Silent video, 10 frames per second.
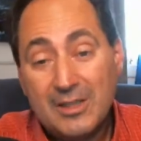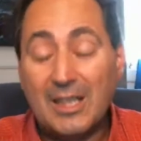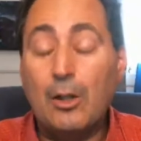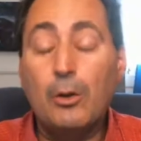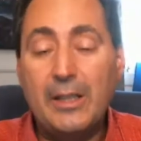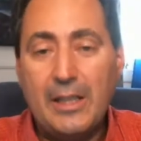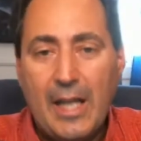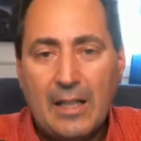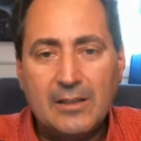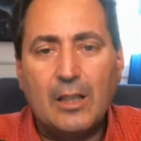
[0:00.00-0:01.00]
C'est encore
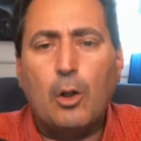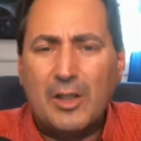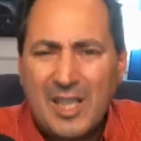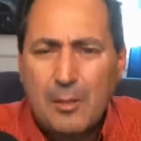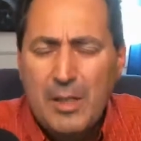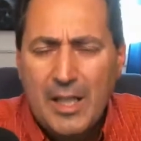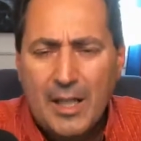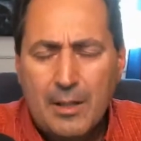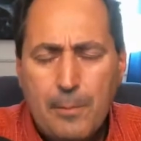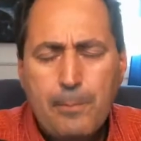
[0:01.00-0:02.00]
illégal, c'est encore
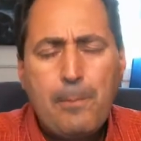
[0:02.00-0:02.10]
criminel.